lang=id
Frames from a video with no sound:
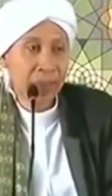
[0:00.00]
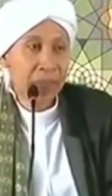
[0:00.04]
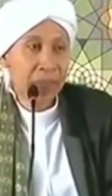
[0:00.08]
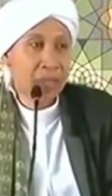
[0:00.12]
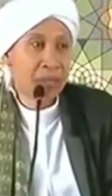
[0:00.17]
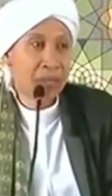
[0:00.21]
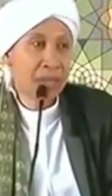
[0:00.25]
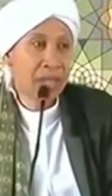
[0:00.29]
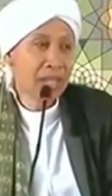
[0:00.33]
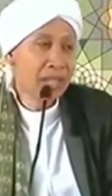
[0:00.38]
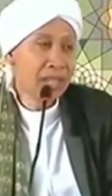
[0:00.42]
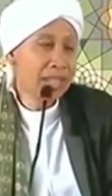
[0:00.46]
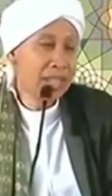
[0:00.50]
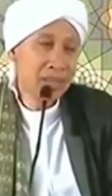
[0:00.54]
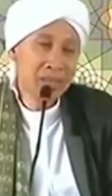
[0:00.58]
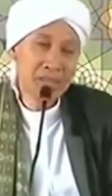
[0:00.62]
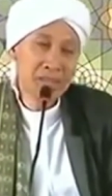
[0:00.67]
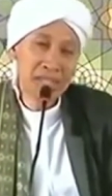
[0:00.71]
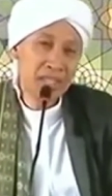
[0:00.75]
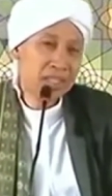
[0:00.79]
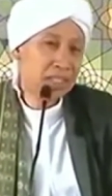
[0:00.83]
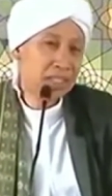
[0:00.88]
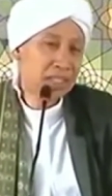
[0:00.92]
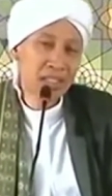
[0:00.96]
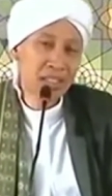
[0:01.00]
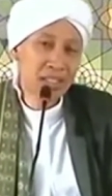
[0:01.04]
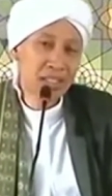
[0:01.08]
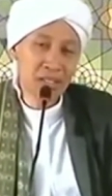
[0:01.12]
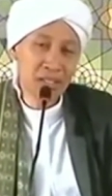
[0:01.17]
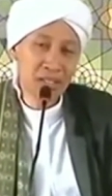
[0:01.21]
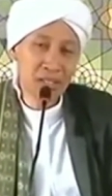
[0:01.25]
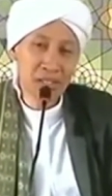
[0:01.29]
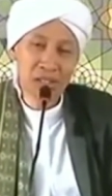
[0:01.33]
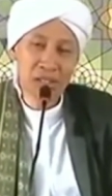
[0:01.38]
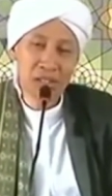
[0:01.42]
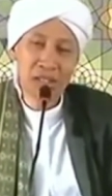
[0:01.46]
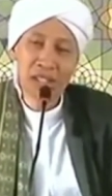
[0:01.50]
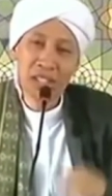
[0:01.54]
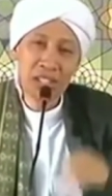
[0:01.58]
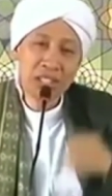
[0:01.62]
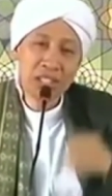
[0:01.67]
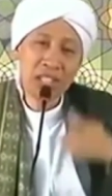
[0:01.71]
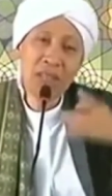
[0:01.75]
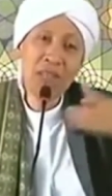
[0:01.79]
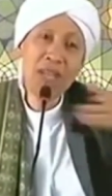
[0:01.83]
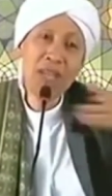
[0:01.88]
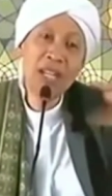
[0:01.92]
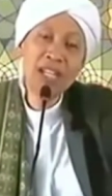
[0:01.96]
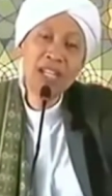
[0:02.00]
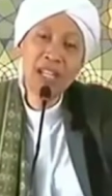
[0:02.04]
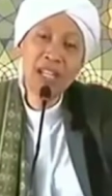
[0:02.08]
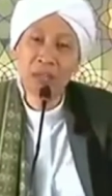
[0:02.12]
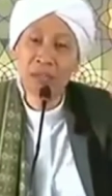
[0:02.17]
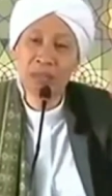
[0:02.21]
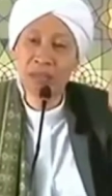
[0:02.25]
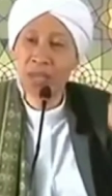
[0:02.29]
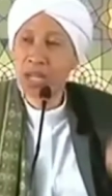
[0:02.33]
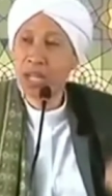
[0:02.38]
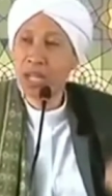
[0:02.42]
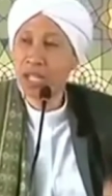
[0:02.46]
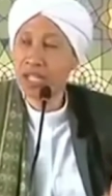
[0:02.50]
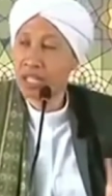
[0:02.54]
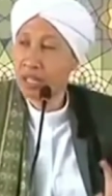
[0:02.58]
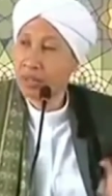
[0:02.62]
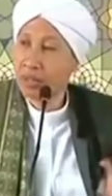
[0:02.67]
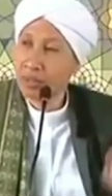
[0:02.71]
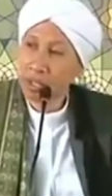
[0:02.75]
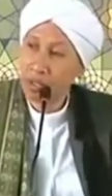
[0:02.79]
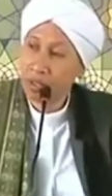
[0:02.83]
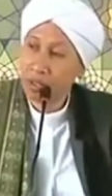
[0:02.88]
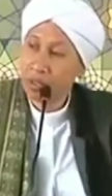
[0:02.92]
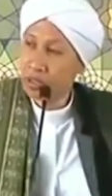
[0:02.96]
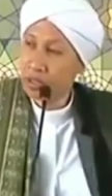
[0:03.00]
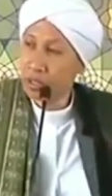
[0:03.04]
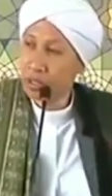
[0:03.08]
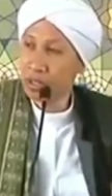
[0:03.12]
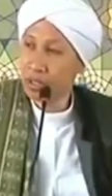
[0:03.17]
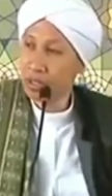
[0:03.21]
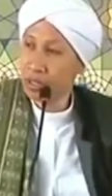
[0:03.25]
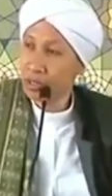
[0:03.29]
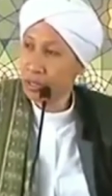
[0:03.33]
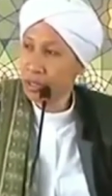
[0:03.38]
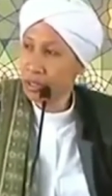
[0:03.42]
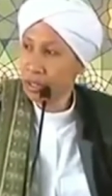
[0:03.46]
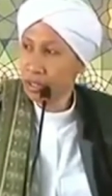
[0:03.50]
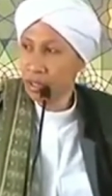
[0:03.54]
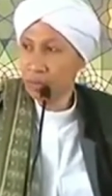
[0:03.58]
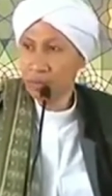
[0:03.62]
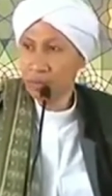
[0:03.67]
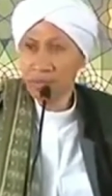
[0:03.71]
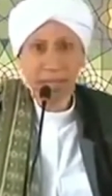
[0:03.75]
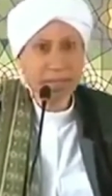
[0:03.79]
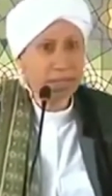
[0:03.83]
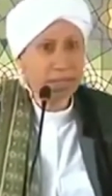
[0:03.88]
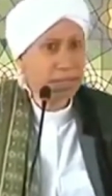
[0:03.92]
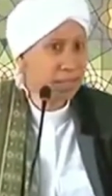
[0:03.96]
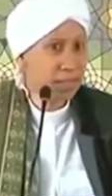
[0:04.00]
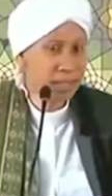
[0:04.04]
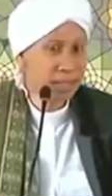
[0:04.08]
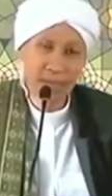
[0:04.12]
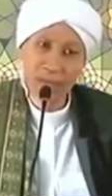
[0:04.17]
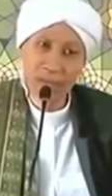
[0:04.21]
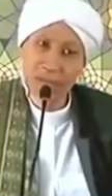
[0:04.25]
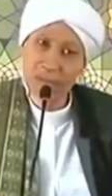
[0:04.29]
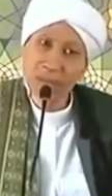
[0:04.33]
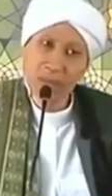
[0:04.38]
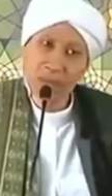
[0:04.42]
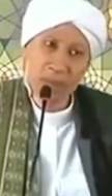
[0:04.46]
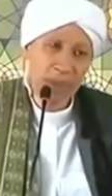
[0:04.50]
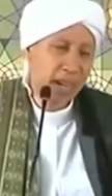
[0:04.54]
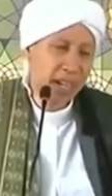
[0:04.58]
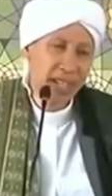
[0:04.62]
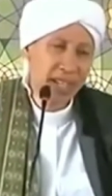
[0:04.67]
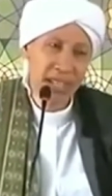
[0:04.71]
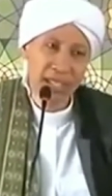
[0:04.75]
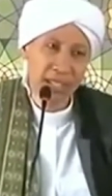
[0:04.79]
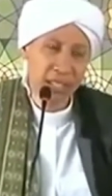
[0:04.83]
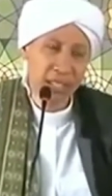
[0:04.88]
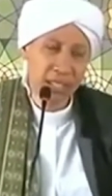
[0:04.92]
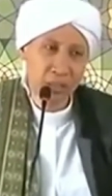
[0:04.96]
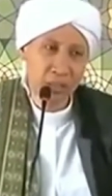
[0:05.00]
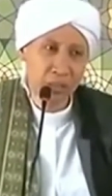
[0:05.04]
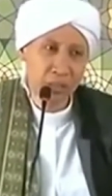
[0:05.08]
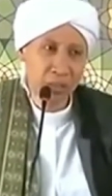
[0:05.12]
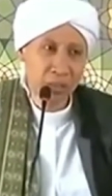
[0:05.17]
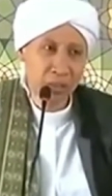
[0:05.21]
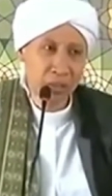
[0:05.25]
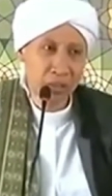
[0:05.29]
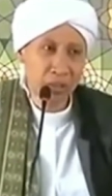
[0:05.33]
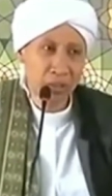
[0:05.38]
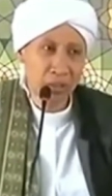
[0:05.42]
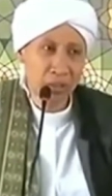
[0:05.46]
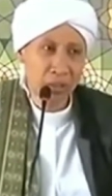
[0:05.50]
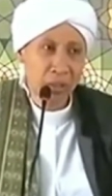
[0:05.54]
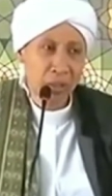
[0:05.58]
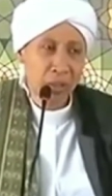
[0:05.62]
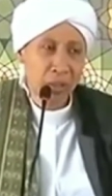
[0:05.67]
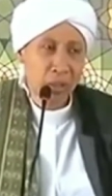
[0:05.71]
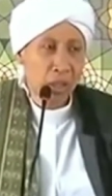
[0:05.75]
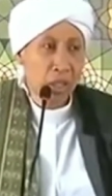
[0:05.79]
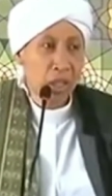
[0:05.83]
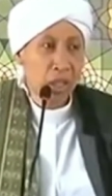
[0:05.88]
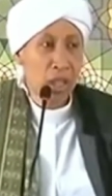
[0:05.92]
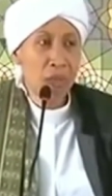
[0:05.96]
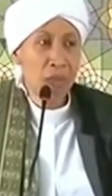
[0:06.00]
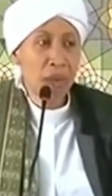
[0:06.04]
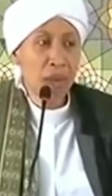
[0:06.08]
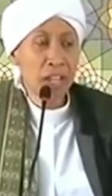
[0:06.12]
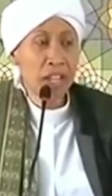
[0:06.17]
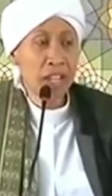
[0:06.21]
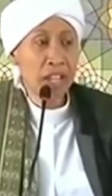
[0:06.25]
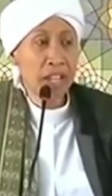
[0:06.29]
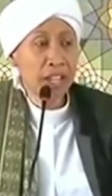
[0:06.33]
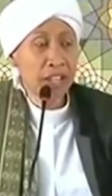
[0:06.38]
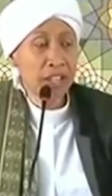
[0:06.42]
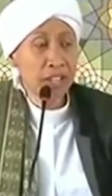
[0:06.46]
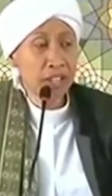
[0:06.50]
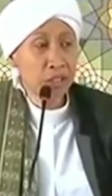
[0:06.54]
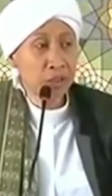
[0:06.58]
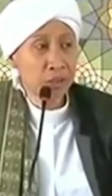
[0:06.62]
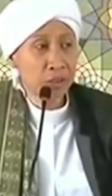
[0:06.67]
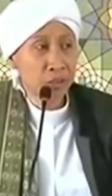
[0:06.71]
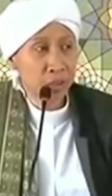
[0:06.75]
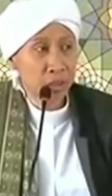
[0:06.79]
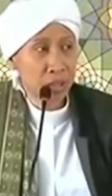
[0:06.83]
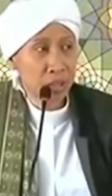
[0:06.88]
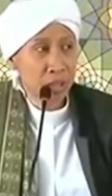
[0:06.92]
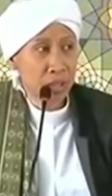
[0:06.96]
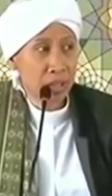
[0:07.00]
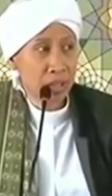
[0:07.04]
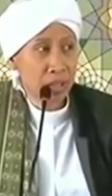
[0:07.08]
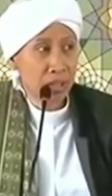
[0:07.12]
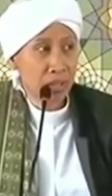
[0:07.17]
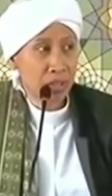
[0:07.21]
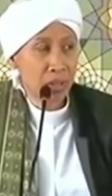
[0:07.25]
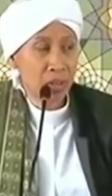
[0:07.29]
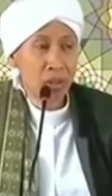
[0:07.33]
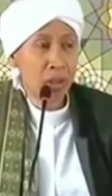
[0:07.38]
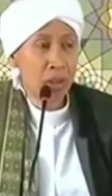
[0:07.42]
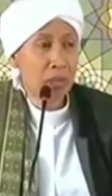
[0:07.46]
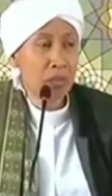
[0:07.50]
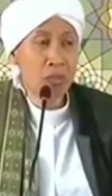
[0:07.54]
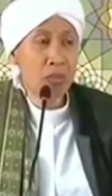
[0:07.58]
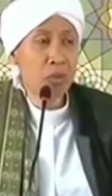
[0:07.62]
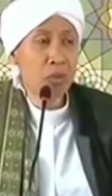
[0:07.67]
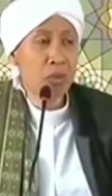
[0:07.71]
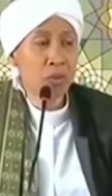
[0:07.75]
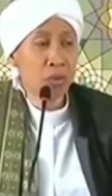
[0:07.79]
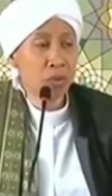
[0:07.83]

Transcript: Baik kita bicara tentang rokok. Kembalikan kepada ahlinya para dokter. Dokter mengatakan membahayakan semuanya. Dan bahaya yang sesungguhnya. Rokok membunuh.